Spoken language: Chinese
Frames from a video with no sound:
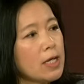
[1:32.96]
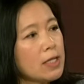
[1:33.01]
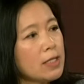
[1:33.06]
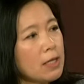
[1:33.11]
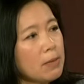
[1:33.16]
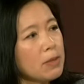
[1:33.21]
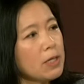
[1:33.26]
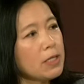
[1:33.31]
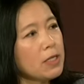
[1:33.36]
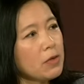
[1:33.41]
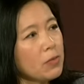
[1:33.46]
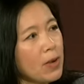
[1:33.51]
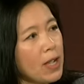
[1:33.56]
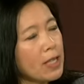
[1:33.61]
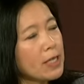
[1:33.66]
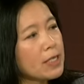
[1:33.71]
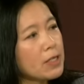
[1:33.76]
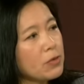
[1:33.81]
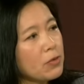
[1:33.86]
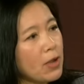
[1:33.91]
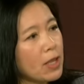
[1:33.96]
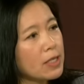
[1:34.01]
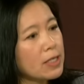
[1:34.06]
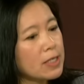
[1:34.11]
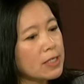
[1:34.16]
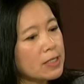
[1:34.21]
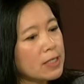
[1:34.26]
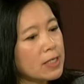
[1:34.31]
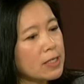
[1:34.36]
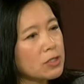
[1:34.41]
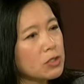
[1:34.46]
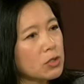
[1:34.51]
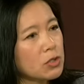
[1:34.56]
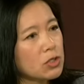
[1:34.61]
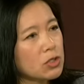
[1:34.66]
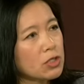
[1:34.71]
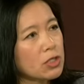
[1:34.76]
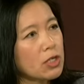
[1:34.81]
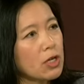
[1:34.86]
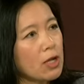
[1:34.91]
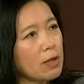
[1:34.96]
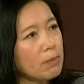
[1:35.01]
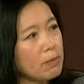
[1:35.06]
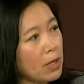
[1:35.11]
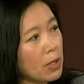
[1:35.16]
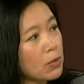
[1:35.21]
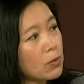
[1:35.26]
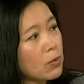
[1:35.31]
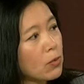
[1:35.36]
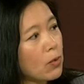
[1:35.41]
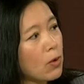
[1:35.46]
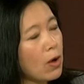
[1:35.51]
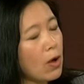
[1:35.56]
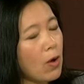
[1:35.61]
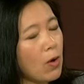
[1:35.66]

那么另外一个原因呢，就是美国、